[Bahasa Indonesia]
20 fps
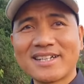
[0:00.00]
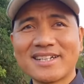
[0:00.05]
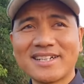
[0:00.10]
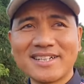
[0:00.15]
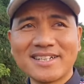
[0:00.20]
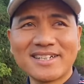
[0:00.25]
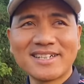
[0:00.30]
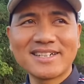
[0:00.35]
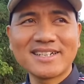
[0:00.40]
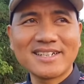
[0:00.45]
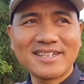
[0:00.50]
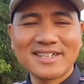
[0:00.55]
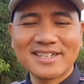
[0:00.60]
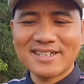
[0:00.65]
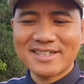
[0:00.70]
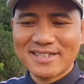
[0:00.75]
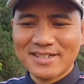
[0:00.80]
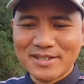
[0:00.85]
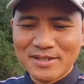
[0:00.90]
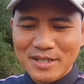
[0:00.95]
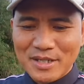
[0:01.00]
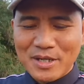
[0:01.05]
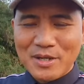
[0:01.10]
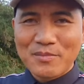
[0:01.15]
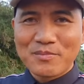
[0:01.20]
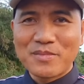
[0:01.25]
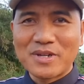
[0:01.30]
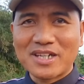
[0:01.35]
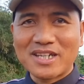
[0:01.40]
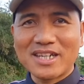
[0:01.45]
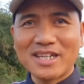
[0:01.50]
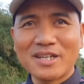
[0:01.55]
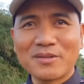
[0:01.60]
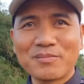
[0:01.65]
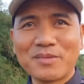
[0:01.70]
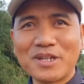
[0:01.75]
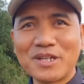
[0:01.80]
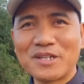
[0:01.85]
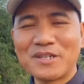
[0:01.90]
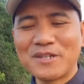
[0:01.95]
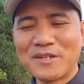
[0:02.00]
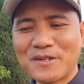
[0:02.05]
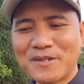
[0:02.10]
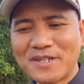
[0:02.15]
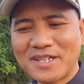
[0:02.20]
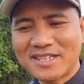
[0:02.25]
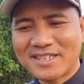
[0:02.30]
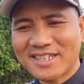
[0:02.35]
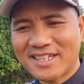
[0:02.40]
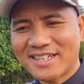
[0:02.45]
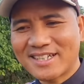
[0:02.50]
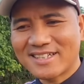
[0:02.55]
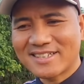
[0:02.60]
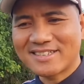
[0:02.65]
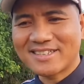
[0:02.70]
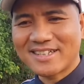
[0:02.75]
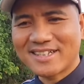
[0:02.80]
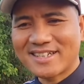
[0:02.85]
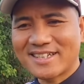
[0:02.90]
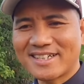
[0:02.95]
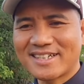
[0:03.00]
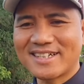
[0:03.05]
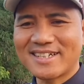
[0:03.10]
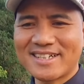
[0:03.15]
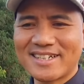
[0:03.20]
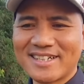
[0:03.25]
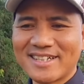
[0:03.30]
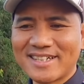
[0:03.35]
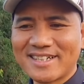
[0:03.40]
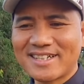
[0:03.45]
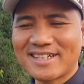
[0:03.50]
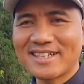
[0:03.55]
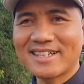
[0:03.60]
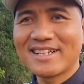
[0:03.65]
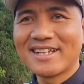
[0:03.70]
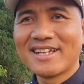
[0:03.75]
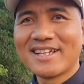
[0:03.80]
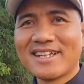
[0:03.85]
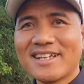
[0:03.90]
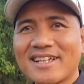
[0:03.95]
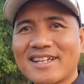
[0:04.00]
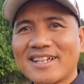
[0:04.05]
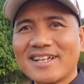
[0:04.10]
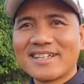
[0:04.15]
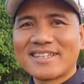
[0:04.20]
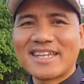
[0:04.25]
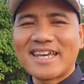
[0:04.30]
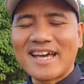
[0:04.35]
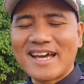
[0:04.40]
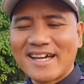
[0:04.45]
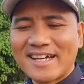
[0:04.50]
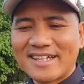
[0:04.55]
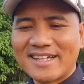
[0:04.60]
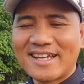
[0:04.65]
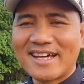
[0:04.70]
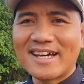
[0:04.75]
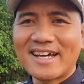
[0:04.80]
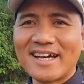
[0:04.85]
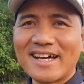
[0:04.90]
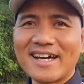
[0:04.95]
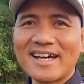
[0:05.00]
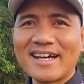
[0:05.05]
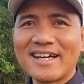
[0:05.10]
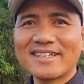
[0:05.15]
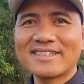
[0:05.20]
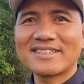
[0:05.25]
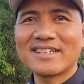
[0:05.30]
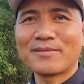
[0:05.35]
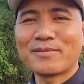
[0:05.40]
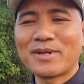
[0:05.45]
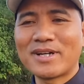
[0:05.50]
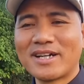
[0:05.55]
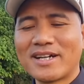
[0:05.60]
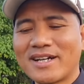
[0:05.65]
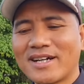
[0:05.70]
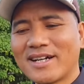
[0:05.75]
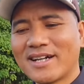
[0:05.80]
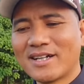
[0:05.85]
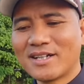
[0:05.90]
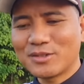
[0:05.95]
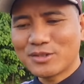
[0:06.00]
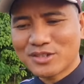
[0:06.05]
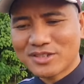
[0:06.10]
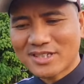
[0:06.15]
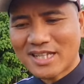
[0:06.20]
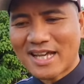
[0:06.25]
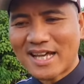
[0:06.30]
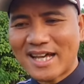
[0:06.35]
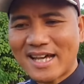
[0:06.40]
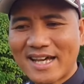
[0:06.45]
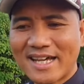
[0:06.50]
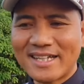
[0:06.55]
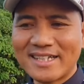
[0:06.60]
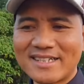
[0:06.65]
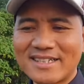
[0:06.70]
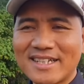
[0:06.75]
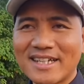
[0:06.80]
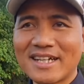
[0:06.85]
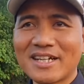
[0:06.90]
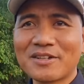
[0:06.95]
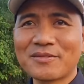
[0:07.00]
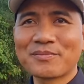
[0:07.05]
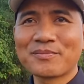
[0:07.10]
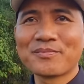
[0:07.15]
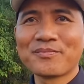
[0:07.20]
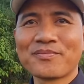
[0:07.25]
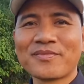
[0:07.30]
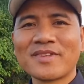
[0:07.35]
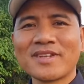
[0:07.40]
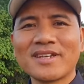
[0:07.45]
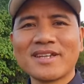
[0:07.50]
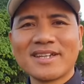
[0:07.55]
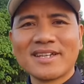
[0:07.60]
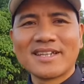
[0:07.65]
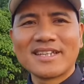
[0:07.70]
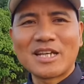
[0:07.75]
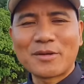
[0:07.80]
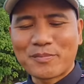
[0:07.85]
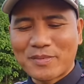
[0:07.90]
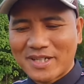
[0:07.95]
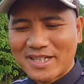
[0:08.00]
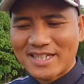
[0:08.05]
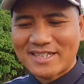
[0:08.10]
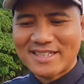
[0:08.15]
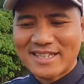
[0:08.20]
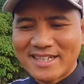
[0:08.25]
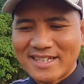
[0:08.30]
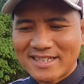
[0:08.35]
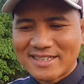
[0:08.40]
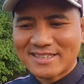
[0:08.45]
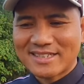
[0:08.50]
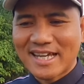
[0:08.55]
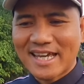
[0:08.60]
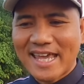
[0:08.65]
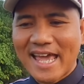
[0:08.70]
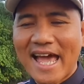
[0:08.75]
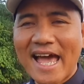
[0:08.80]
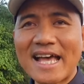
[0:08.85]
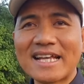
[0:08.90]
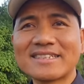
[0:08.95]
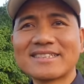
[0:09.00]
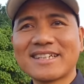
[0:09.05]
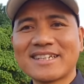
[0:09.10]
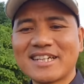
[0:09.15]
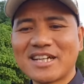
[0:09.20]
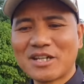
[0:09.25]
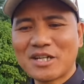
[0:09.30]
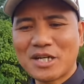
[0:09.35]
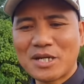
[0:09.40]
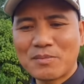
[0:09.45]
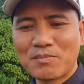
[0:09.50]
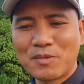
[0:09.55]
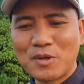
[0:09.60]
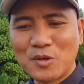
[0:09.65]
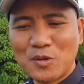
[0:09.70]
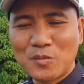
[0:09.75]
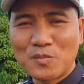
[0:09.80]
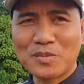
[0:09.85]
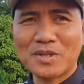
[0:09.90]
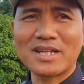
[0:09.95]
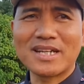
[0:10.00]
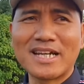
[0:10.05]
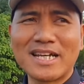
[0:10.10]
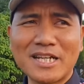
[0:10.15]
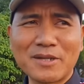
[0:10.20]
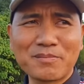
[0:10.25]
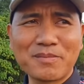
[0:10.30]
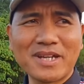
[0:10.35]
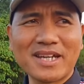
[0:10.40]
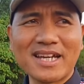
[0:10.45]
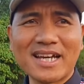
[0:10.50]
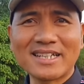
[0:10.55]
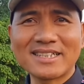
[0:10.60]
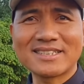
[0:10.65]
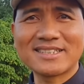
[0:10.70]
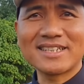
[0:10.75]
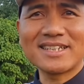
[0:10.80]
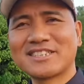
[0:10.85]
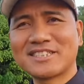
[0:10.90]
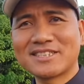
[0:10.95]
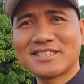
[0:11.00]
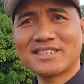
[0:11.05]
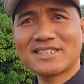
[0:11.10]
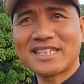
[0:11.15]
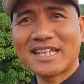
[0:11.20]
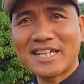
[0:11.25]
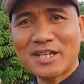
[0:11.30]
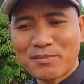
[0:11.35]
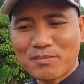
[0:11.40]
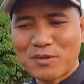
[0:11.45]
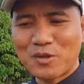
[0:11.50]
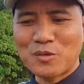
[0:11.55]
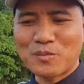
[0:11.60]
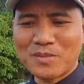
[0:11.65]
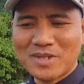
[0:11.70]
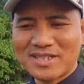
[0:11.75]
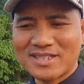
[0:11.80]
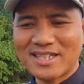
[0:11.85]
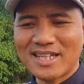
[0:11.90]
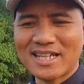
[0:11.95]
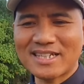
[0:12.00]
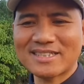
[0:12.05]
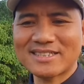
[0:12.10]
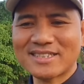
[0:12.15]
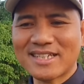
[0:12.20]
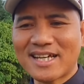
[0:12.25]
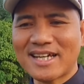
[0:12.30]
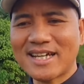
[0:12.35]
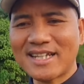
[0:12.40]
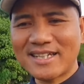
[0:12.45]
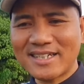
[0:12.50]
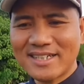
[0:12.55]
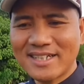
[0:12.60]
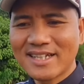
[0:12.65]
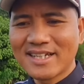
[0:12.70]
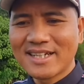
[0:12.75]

eh, bikin video di channel-channel Teh Ahda sama Ustadz ya. Tapi di channel saya, saya belum klarifikasi, saya belum menjelaskan